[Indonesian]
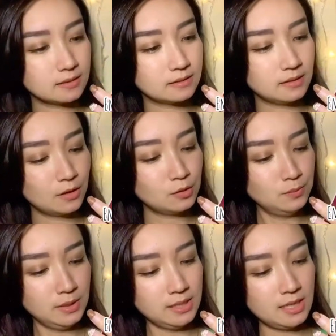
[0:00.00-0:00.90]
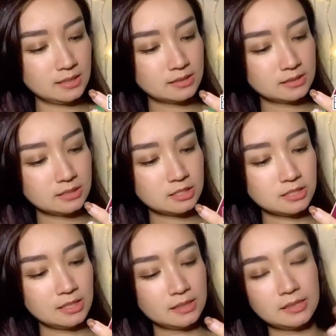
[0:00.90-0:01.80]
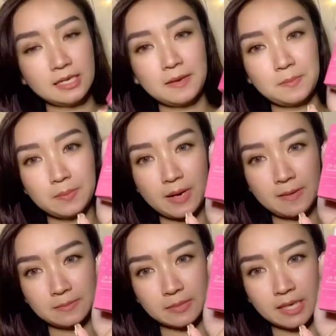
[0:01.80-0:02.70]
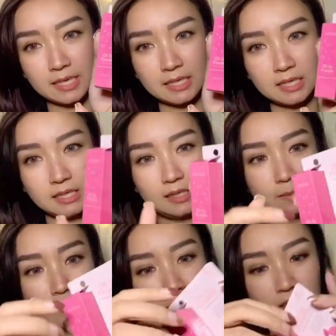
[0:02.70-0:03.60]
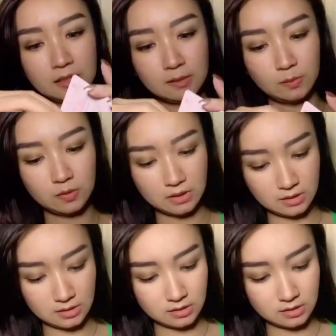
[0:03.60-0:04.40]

aku beli yang shade-nya plum candy mari kita buka